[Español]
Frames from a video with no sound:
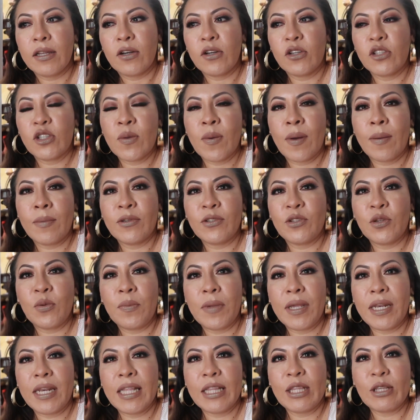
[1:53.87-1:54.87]
nos tomamos
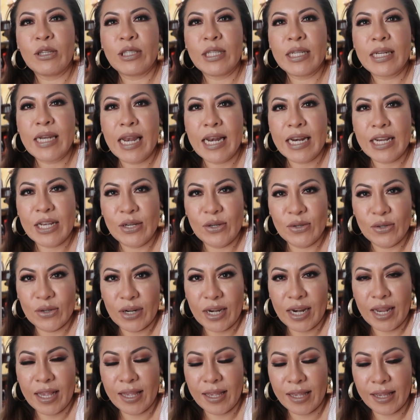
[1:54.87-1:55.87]
un vinito sin
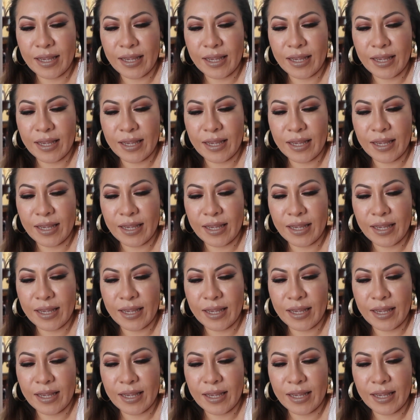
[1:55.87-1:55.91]
alcohol,